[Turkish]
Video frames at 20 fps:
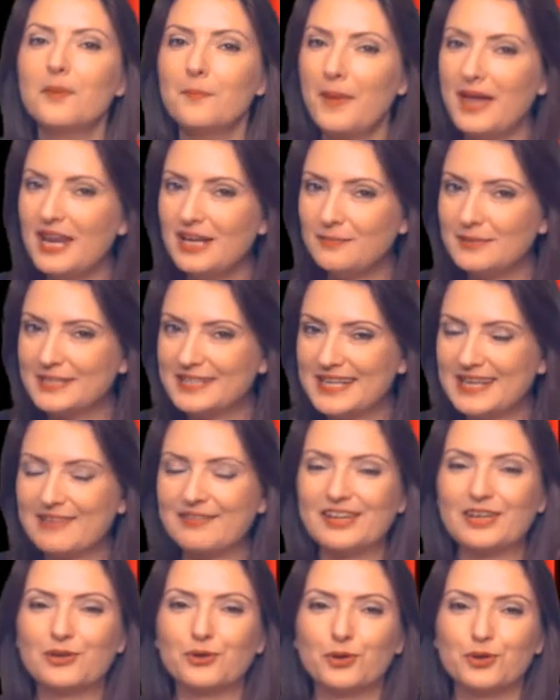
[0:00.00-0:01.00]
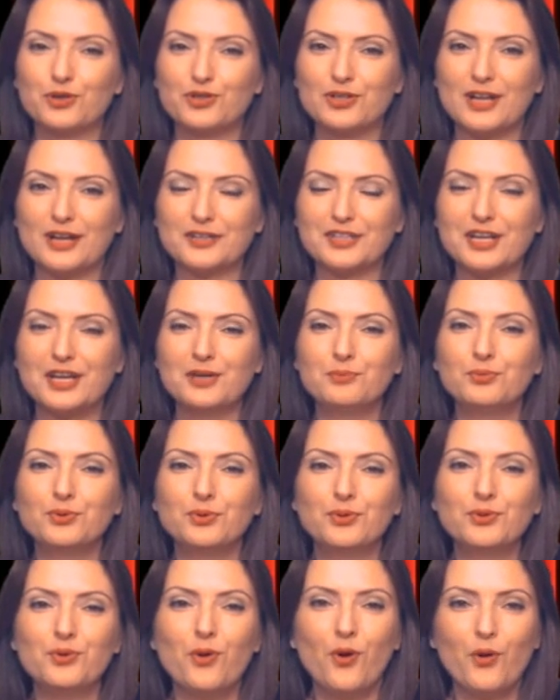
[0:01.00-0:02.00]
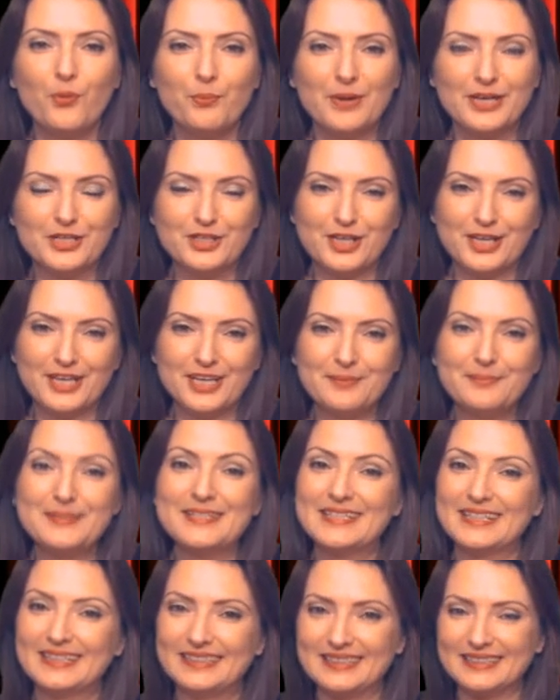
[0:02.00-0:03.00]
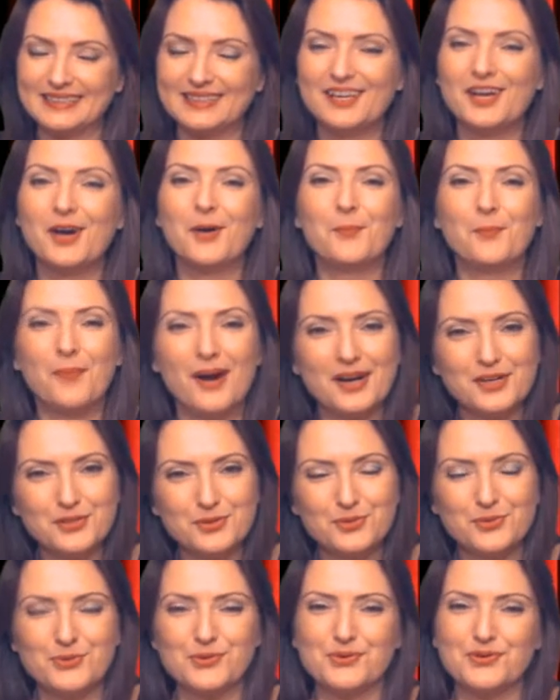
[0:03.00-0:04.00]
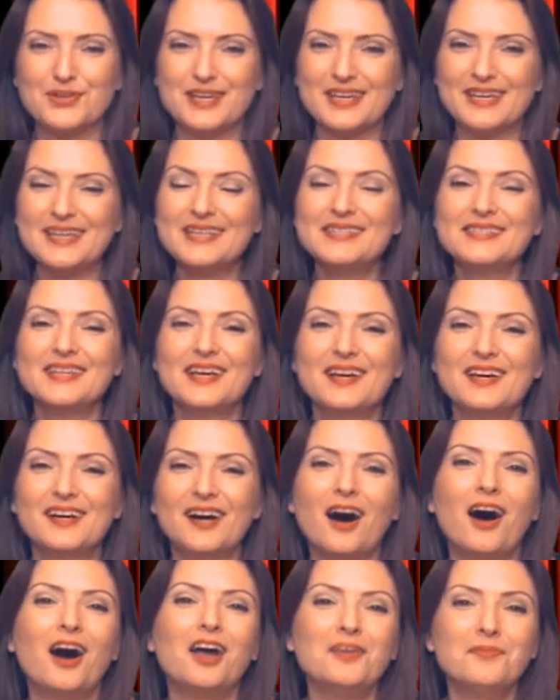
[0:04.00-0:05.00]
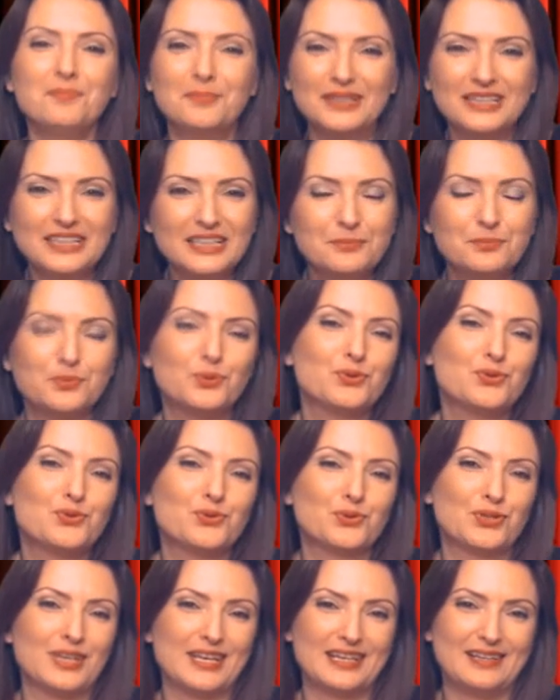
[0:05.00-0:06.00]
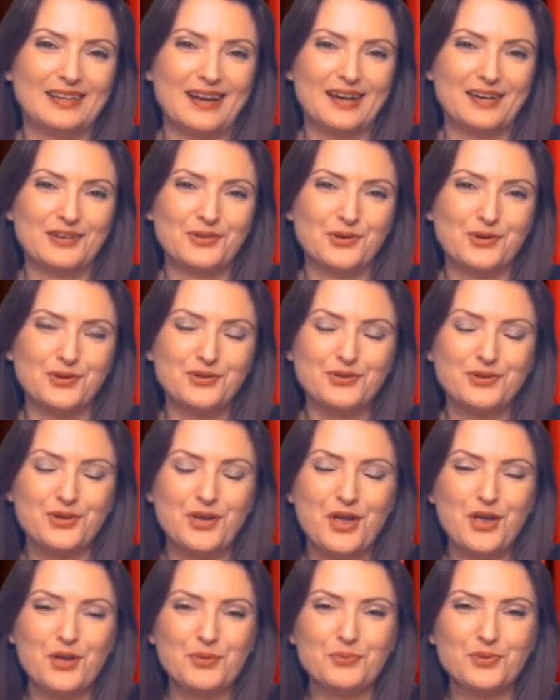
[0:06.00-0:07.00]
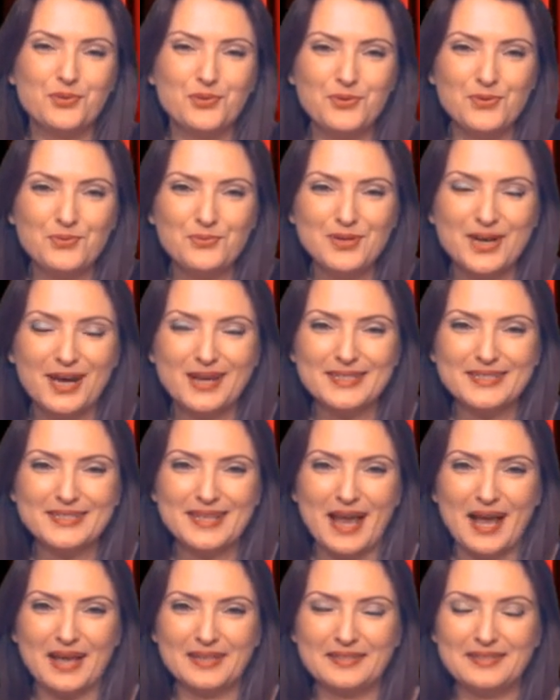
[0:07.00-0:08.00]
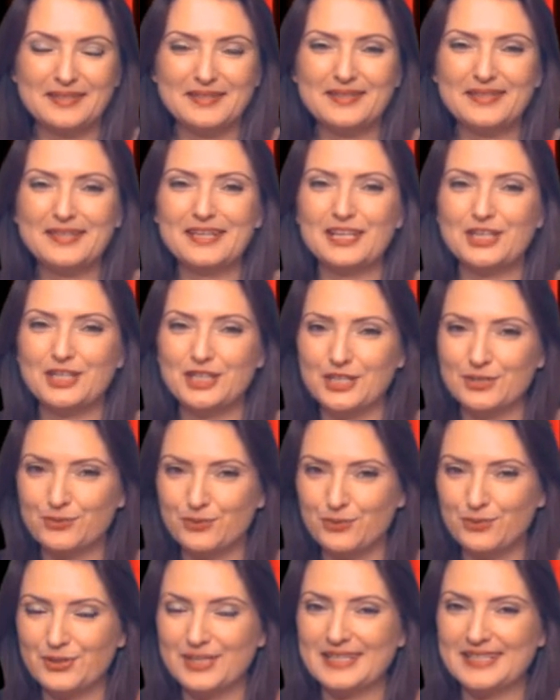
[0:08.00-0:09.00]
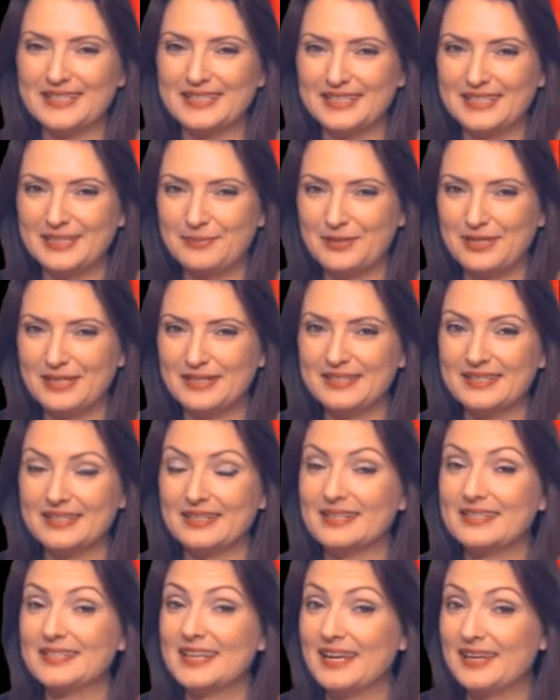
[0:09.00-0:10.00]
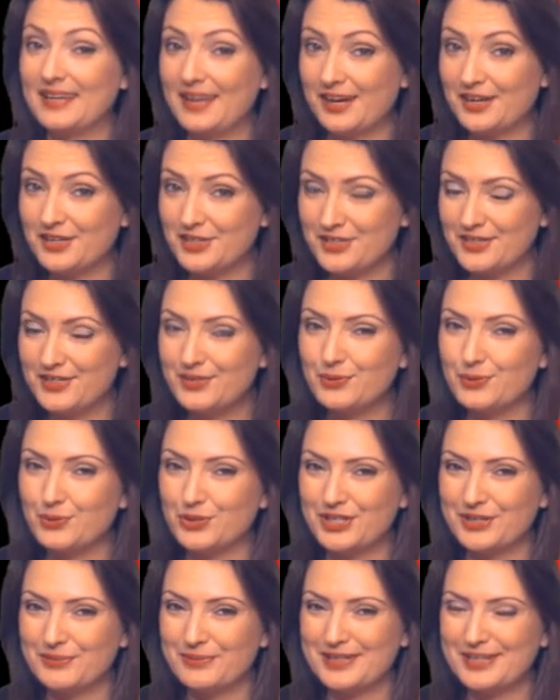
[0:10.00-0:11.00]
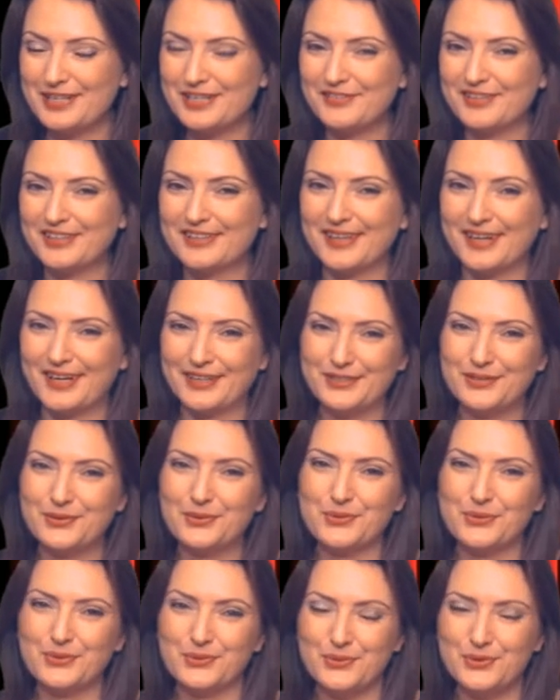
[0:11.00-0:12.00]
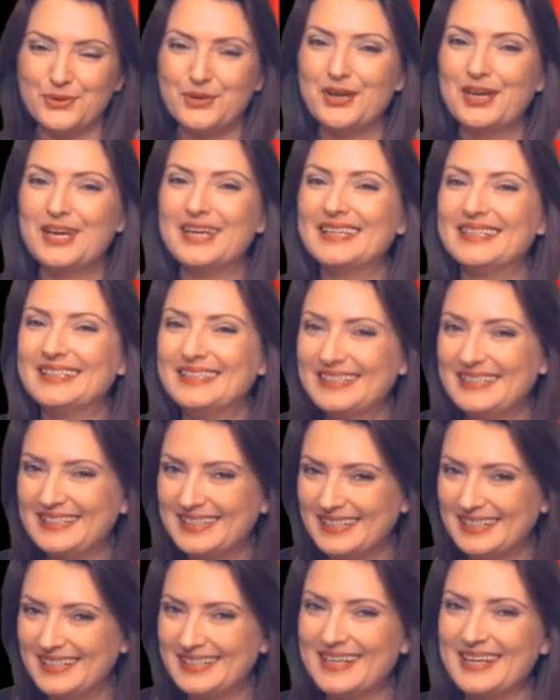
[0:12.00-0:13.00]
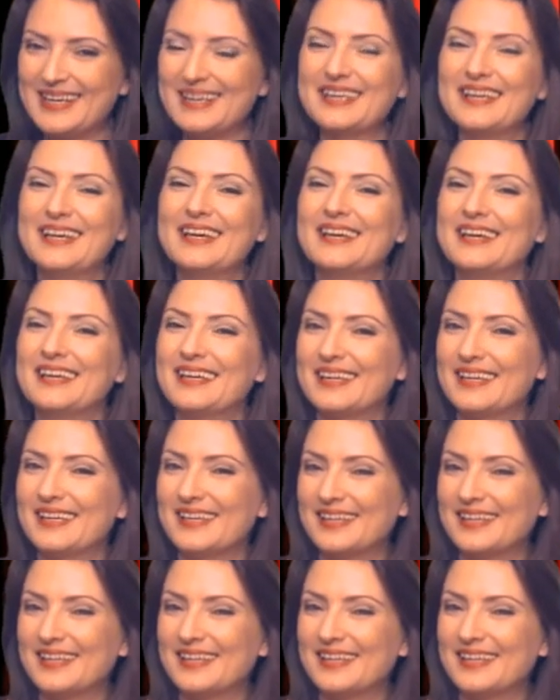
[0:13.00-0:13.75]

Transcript: Merhaba sevgili koçlar. Bugün 15 Ekim Salı. Mars günündeyiz. Ay balık burcunda ilerliyor. Bugün biraz kendinizi içe dönük hissedebilirsiniz. Enerjiniz düşebilir ve tatil gününü dinlenerek, e,